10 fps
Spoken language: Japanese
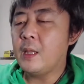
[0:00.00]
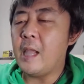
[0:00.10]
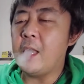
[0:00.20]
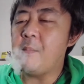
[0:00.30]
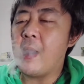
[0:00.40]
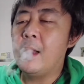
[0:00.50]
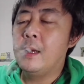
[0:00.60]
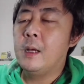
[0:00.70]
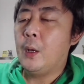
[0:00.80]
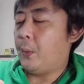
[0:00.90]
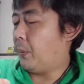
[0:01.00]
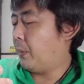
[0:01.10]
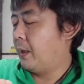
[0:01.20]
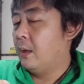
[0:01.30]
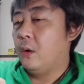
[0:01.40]
で、今、
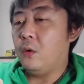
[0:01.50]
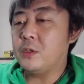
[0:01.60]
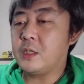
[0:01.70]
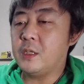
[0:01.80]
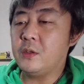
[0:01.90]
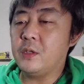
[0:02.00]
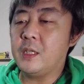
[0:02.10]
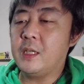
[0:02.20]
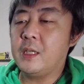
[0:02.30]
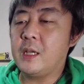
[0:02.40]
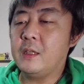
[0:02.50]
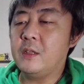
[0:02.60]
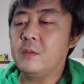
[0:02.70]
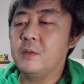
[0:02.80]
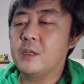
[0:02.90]
押してる時に光って
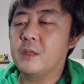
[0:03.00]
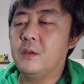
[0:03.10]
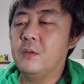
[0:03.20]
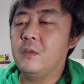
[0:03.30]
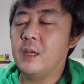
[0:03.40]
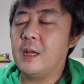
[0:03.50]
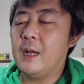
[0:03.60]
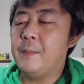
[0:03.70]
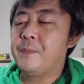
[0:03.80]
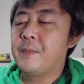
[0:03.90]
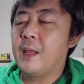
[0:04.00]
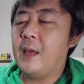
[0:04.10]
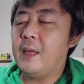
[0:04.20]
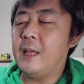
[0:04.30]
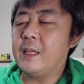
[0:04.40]
ると思うけど、これが
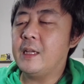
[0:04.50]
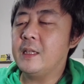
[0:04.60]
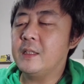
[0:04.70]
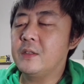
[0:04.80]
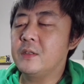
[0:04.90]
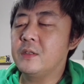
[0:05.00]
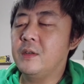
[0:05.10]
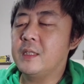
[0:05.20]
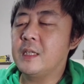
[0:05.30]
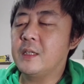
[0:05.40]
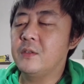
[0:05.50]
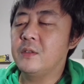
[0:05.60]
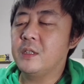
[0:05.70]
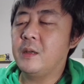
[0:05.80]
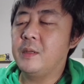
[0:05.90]
嫌だなっていう人は先ほど
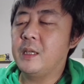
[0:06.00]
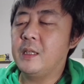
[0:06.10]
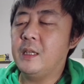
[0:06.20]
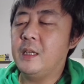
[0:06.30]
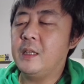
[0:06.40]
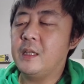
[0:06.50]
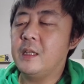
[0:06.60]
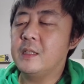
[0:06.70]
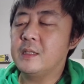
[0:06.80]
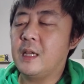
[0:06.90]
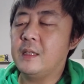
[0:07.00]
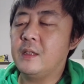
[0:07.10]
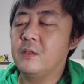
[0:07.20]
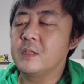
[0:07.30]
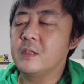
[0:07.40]
言ったみたいに1、2、3っ
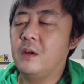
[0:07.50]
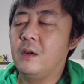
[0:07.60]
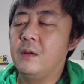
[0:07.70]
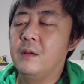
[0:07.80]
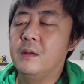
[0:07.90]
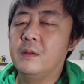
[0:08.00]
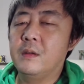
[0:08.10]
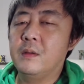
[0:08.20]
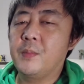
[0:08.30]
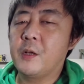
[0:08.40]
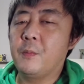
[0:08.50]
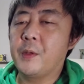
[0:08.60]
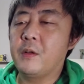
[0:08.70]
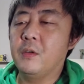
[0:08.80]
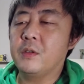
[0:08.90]
て押すと、
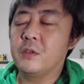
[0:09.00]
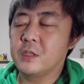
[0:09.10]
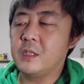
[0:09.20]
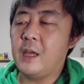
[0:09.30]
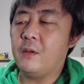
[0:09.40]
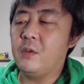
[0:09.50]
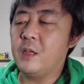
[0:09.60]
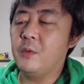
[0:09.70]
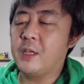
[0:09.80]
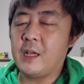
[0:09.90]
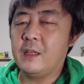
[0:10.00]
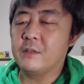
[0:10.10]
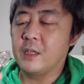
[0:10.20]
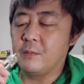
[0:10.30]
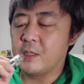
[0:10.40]
ピコピコっとして、これでもう光らな
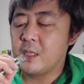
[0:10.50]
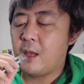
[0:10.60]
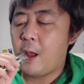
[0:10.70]
くなります。